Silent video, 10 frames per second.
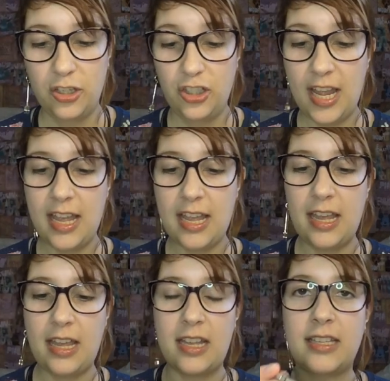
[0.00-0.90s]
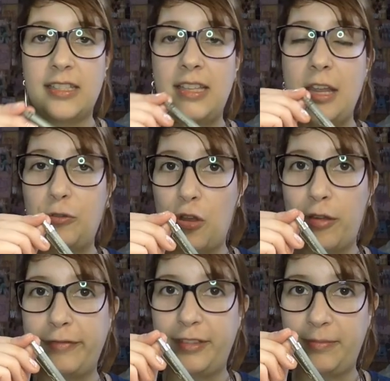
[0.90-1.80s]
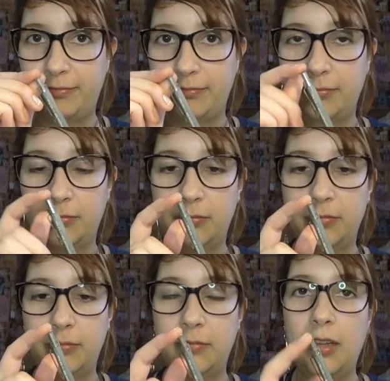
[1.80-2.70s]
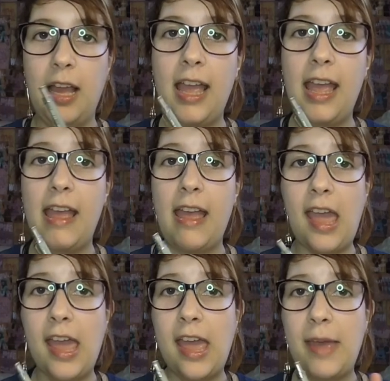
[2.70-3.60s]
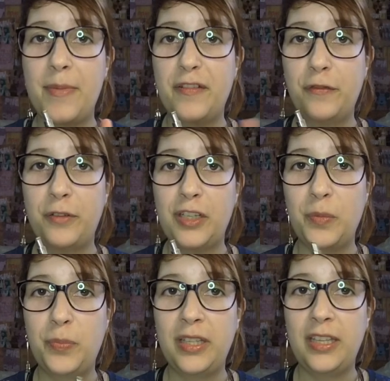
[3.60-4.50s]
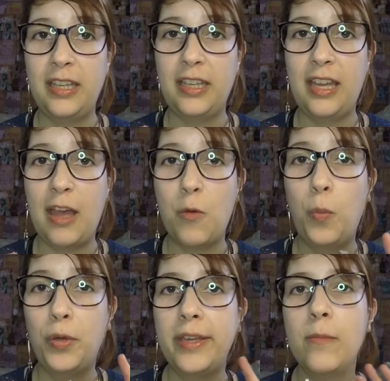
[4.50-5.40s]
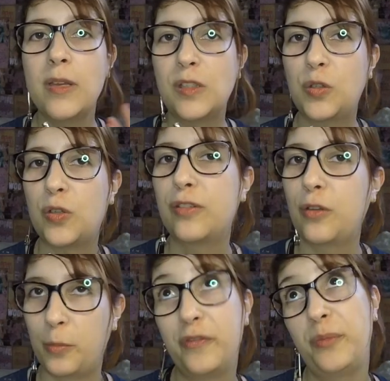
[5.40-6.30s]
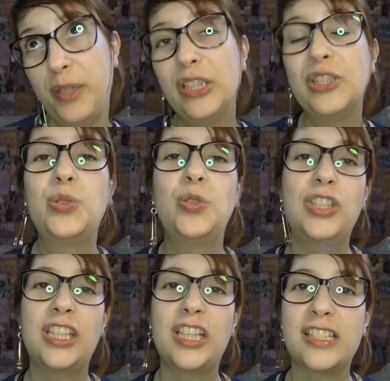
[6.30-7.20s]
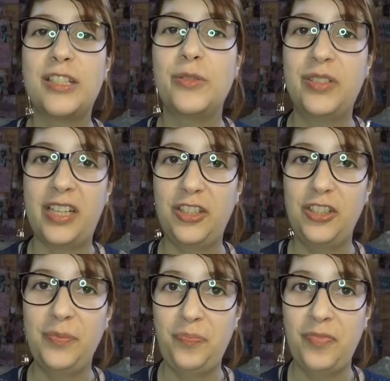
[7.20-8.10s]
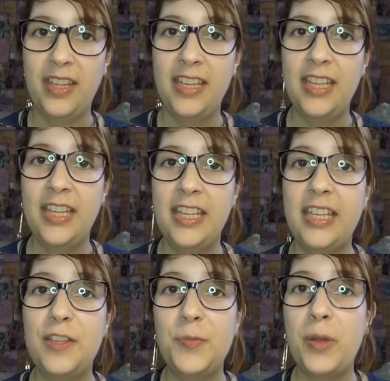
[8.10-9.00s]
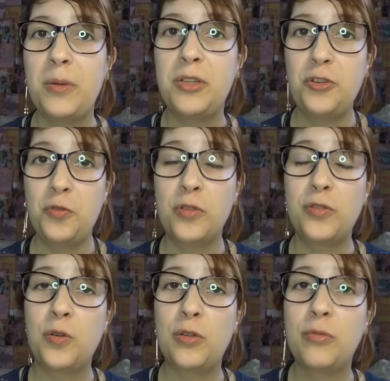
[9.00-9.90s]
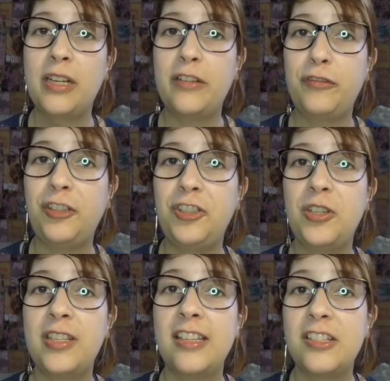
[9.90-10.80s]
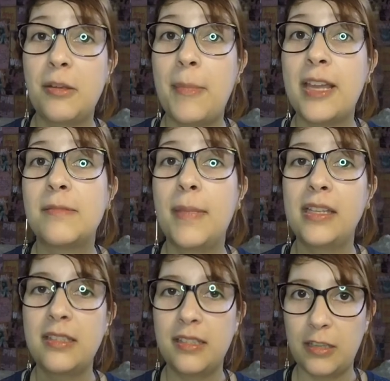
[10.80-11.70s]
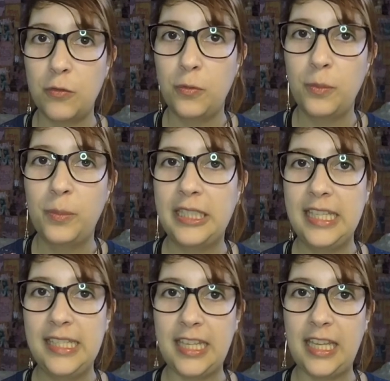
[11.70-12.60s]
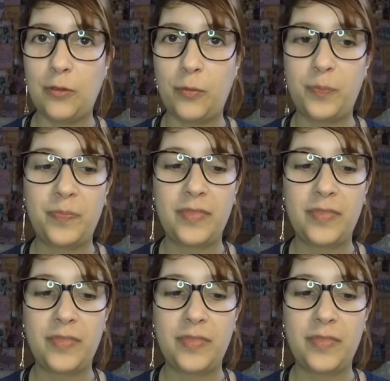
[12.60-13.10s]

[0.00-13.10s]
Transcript: Já a 09 é, é minha favorita porque é um pouquinho mais grossa, obviamente, do que a 07. E isso permite eu escolher um grafite que seja mais macio para desenho.